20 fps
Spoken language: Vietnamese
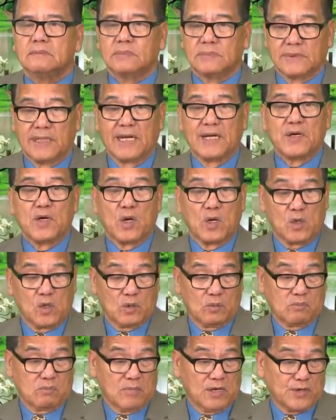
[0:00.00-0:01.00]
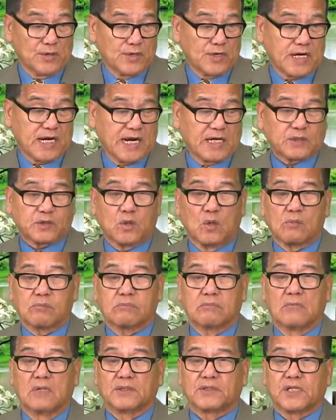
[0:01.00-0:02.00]
Đến đó lúc mà nó kết thúc
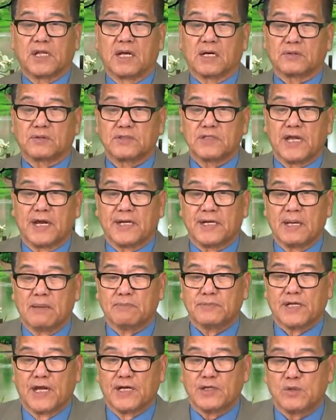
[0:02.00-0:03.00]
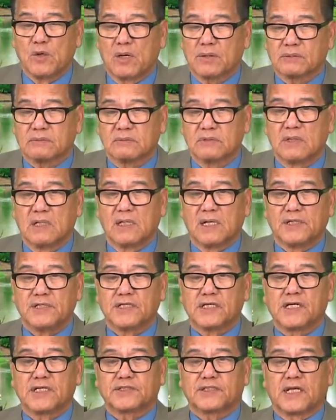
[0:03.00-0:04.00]
bữa tiệc nó nhảy đầm nhảy nhót như là
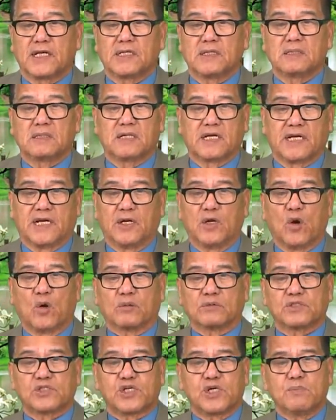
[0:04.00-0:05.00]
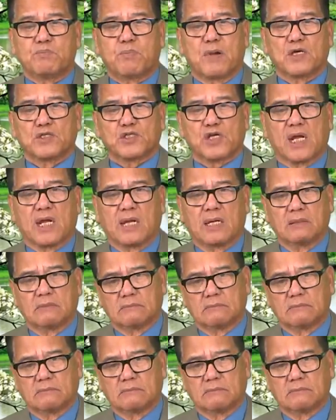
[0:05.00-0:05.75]
những cái tên khỉ đột chimpanzee.